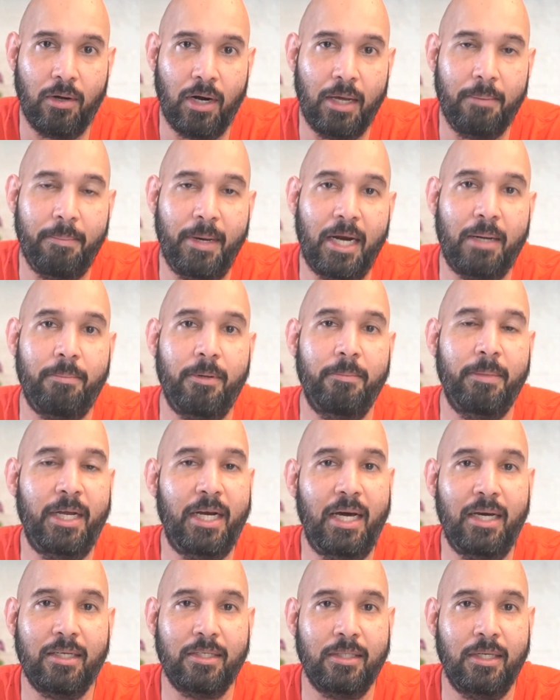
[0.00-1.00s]
oleh para pemain
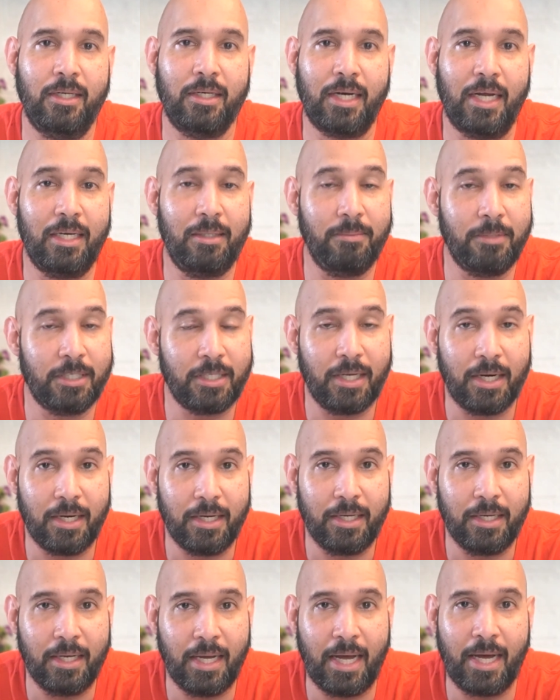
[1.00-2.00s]
Arsenal Raheem
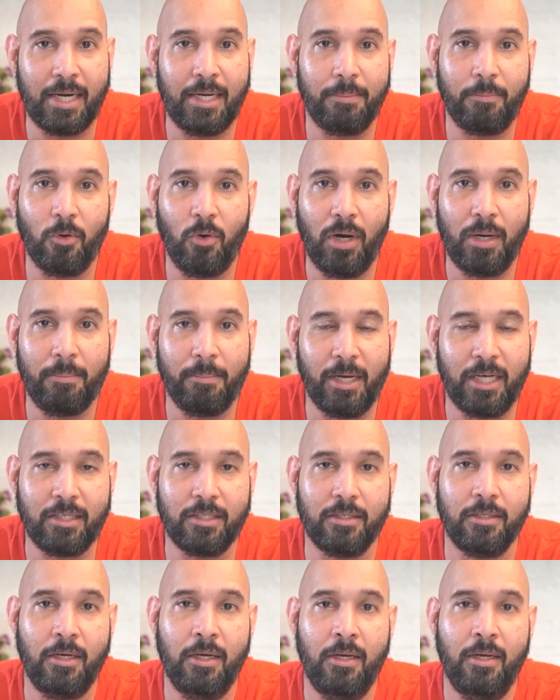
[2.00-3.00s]
Sterling nggak ada peluang
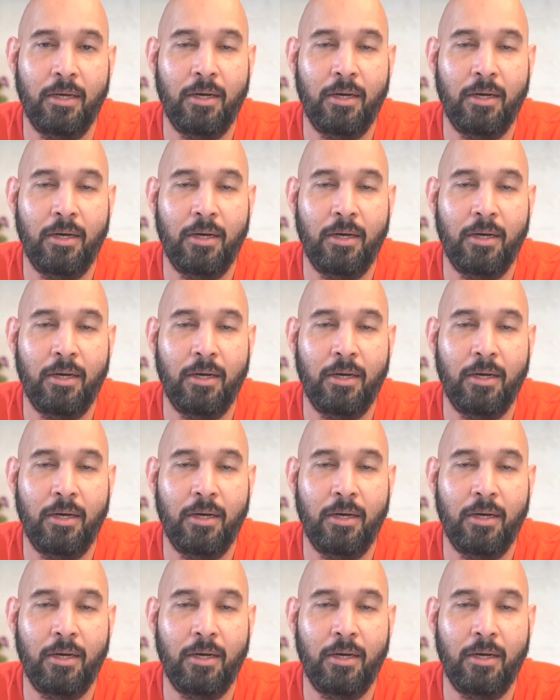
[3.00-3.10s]
emas